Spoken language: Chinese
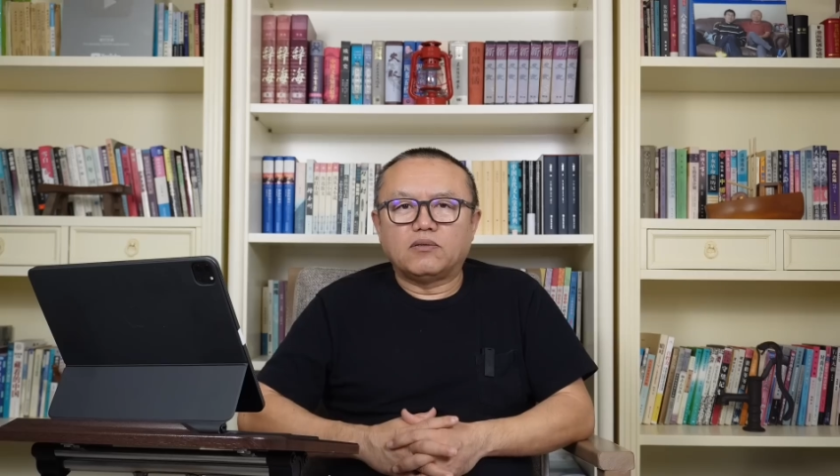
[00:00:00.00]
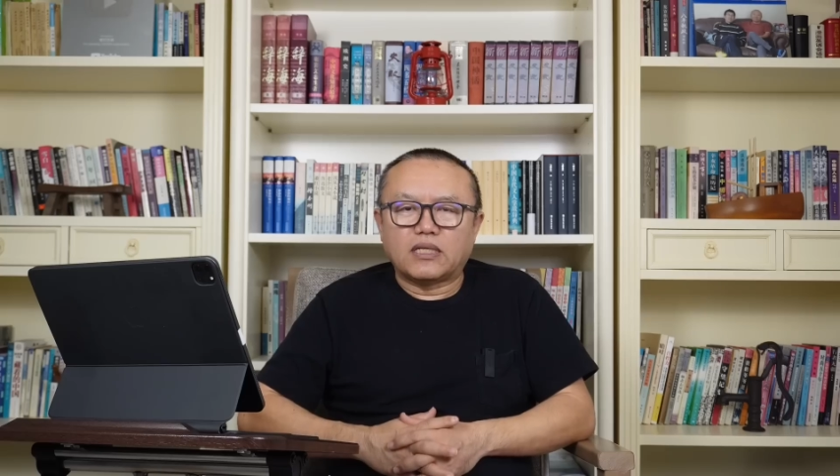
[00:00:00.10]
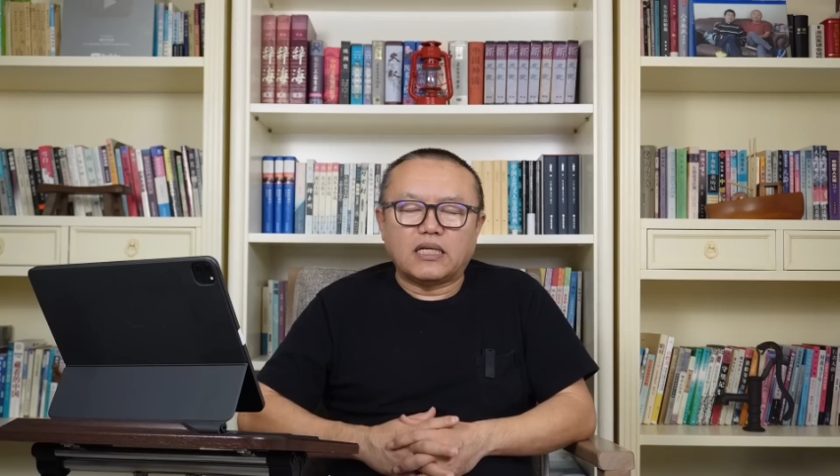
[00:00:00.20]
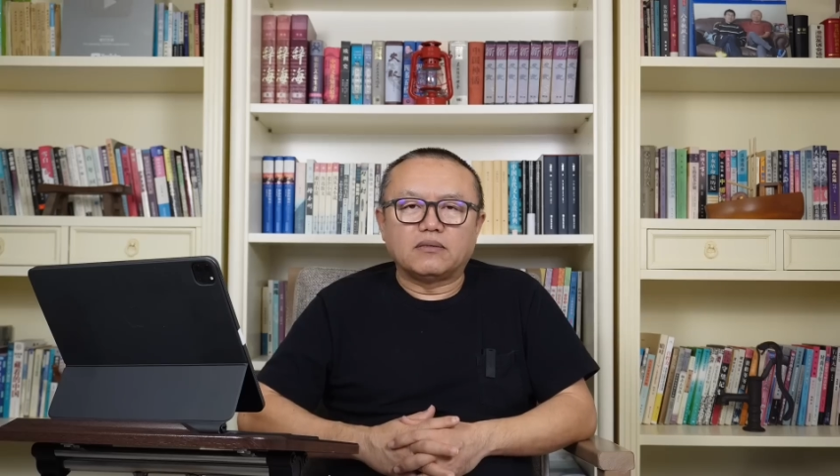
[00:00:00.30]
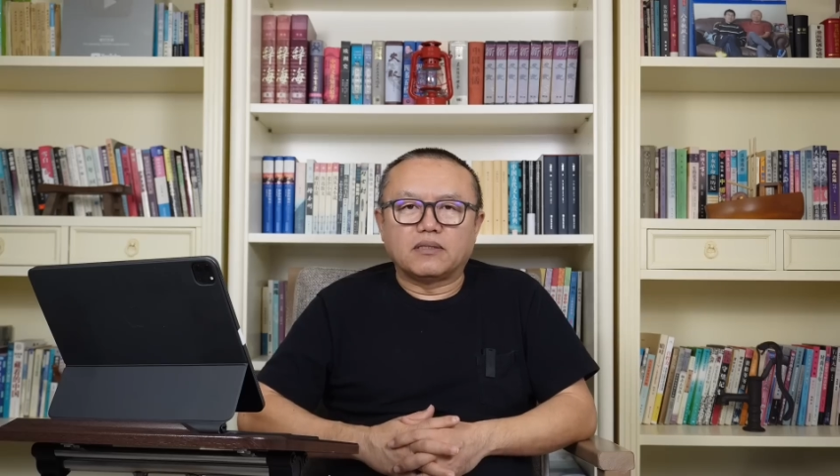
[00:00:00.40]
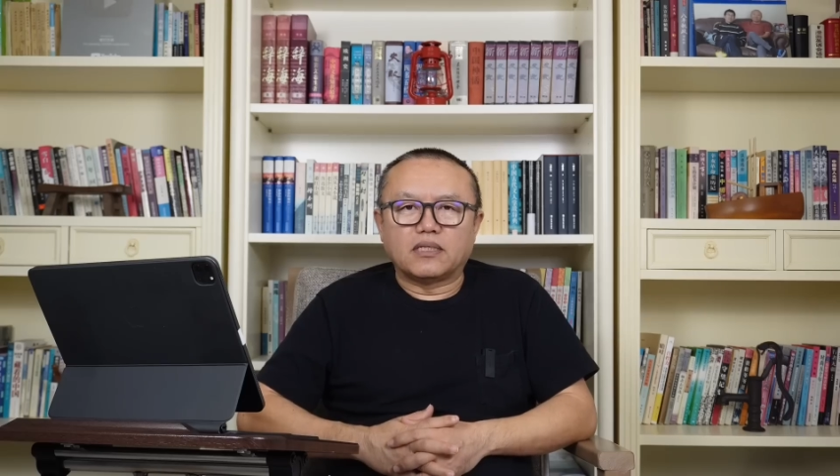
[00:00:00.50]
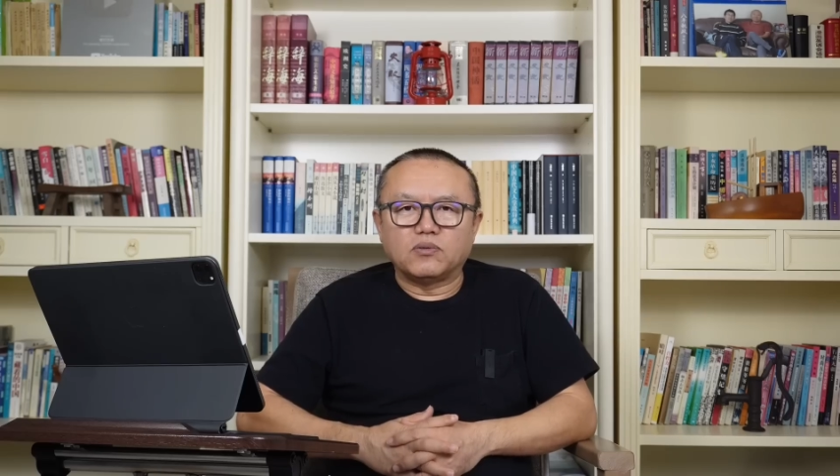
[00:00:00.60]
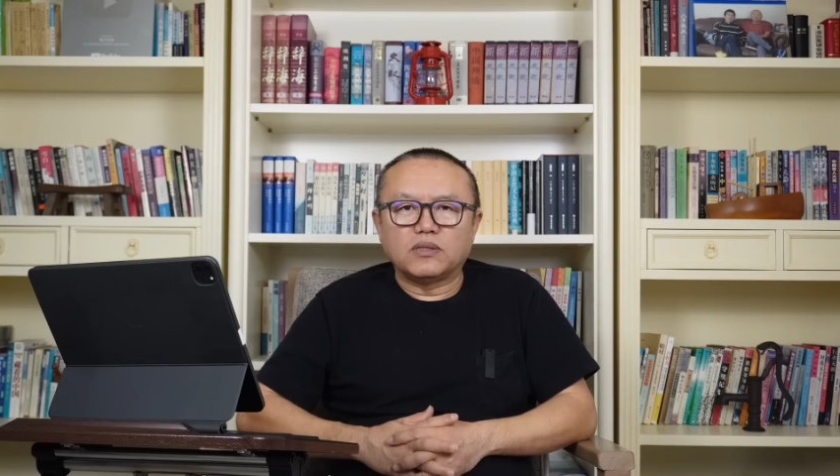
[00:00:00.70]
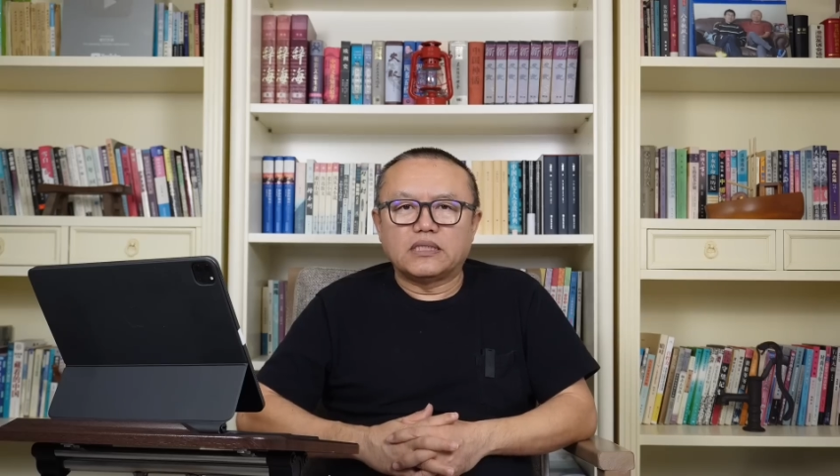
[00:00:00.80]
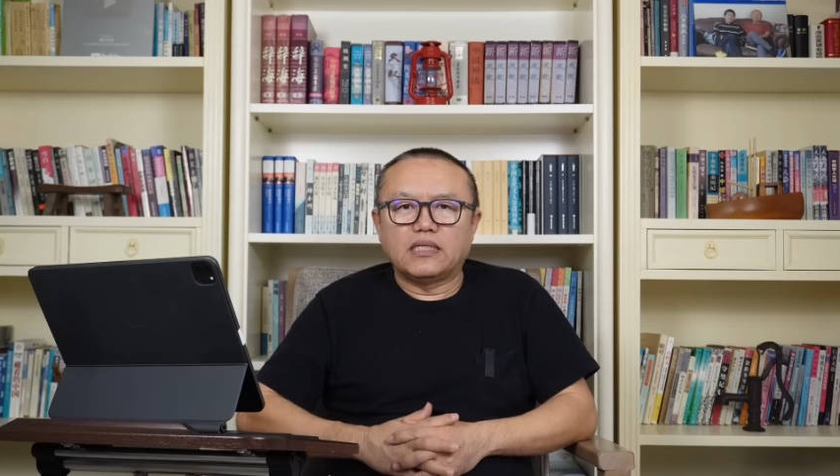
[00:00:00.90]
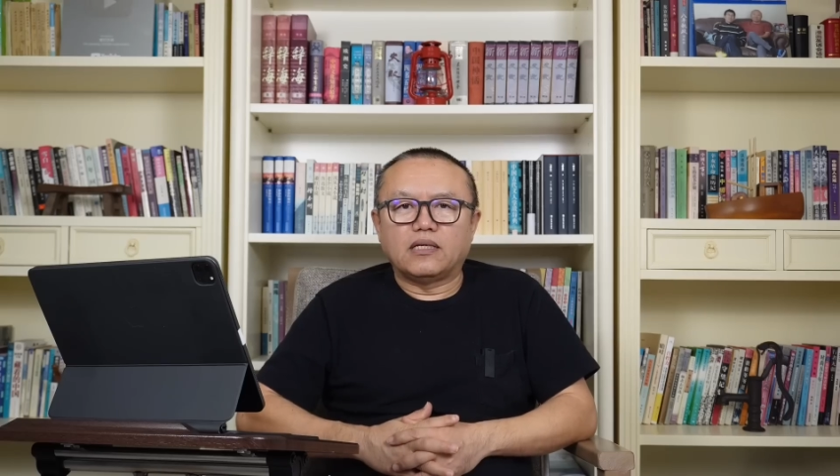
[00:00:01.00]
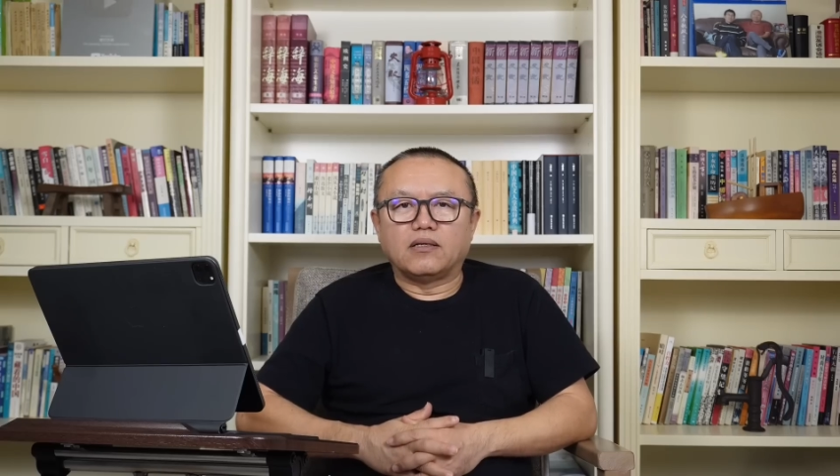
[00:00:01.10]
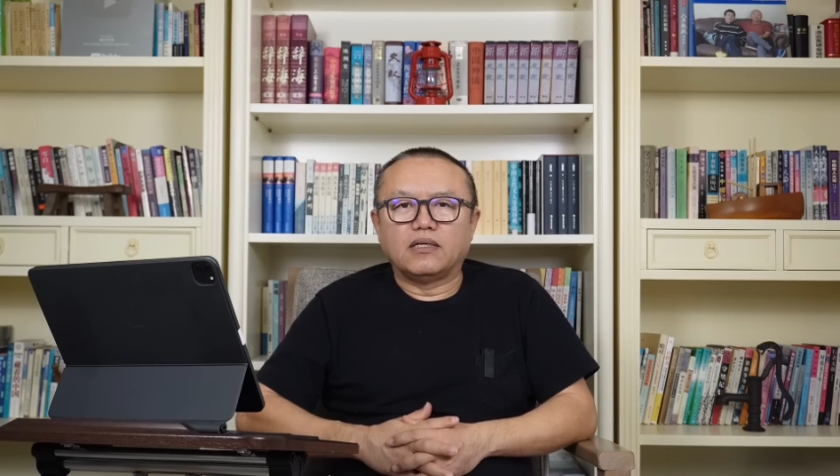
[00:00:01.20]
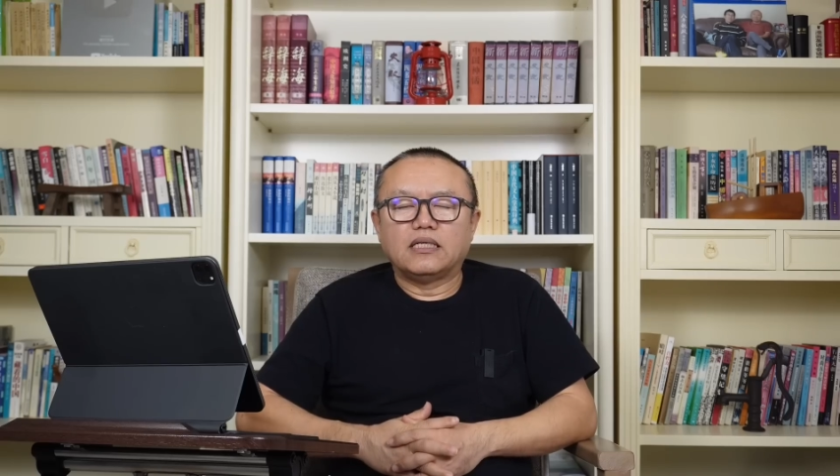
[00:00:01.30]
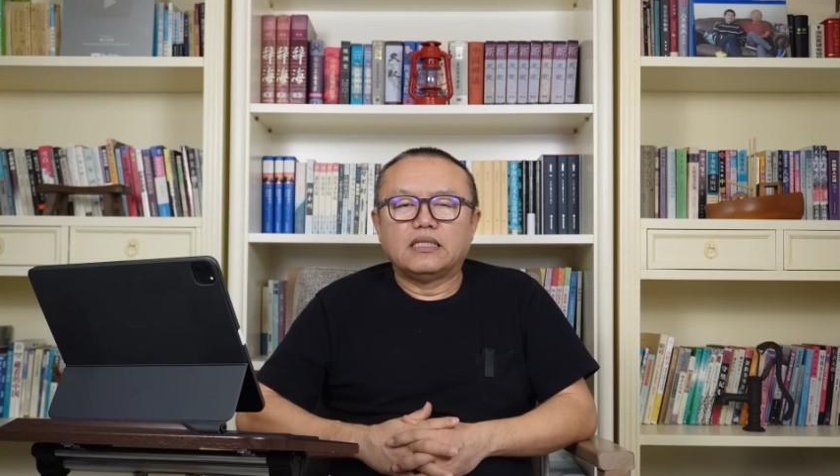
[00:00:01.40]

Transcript: 我看到很多资料。